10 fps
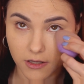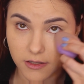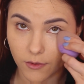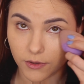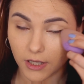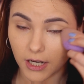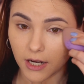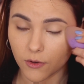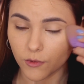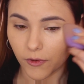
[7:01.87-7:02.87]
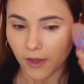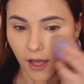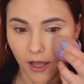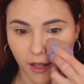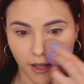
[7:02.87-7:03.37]
que si a ustedes les
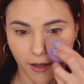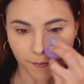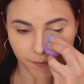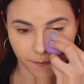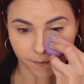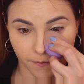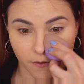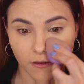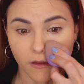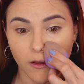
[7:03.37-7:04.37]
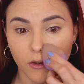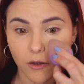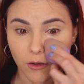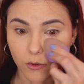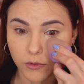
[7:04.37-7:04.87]
gusta eh,
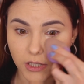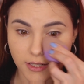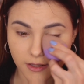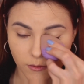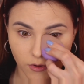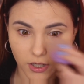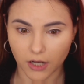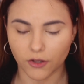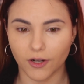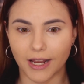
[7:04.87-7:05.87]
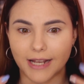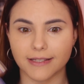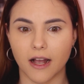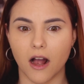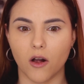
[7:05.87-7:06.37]
utilizar un corrector que
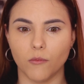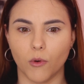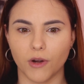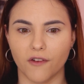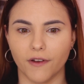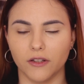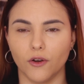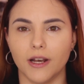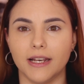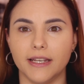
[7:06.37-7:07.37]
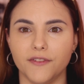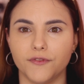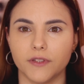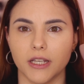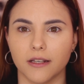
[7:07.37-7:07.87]
les haga como un efecto
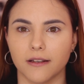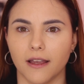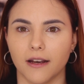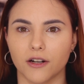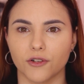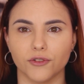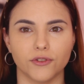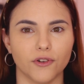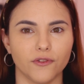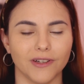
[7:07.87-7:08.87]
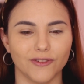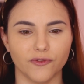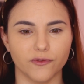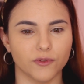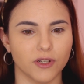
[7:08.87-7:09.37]
lifting en el rostro,
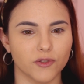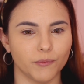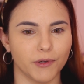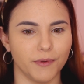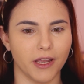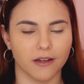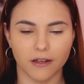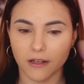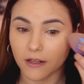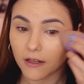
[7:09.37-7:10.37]
esto funciona súper bien.